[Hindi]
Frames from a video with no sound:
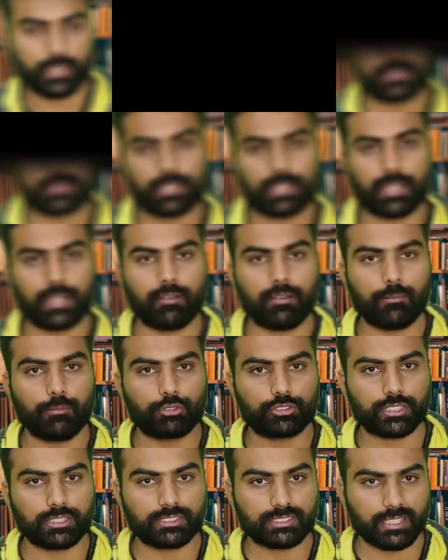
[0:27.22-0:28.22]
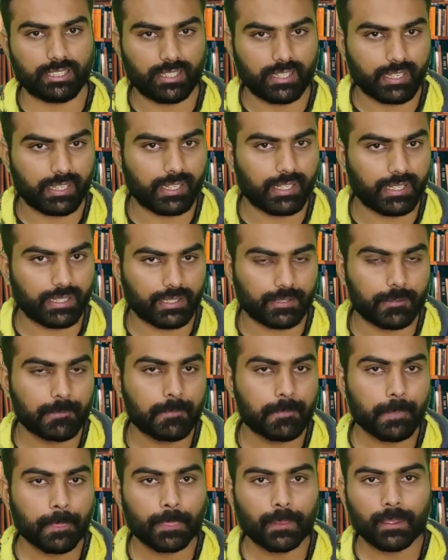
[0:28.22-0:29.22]
किए गए इसके अलावा मुसलसल
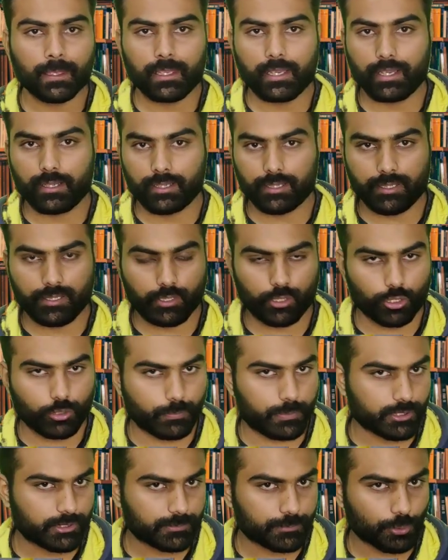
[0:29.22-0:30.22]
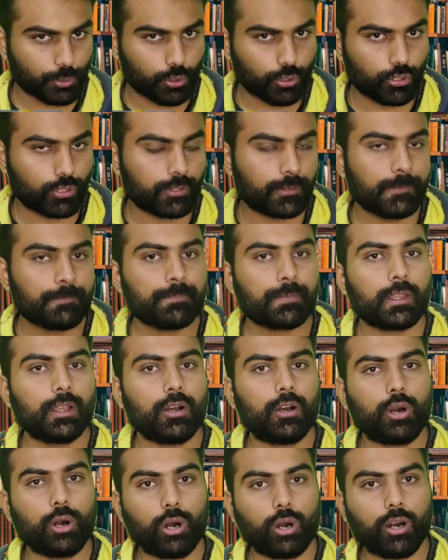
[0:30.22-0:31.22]
रैलियाँ इंटरनेट के ऊपर स्पोर्ट
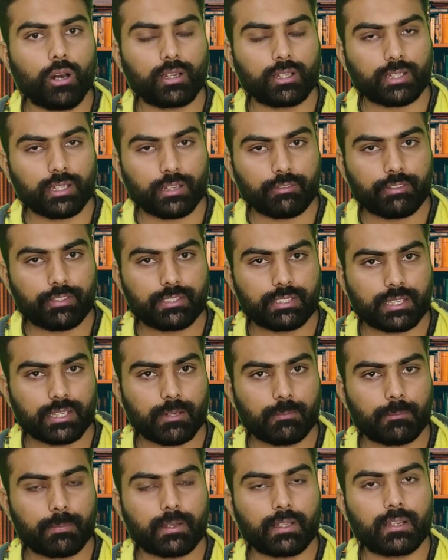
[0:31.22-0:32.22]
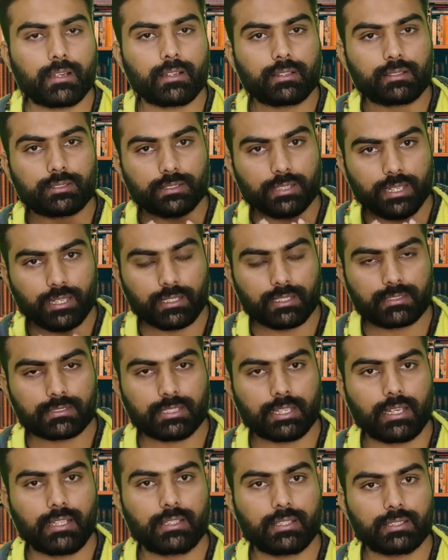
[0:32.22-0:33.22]
और काफ़ी जगह पर
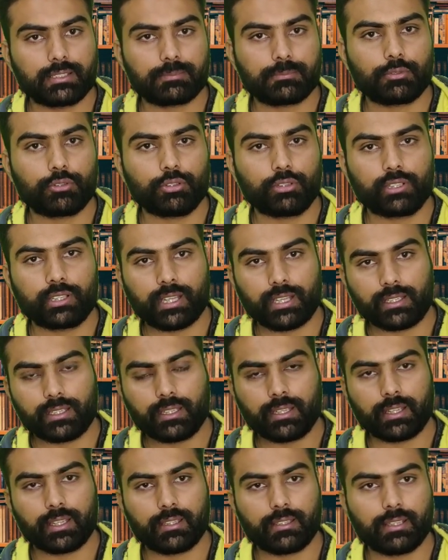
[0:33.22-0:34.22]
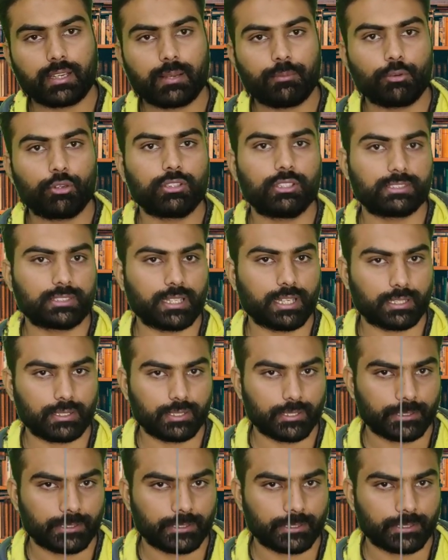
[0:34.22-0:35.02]
खालिस्तान की स्पोर्ट कनाडा के अंदर आपको नज़र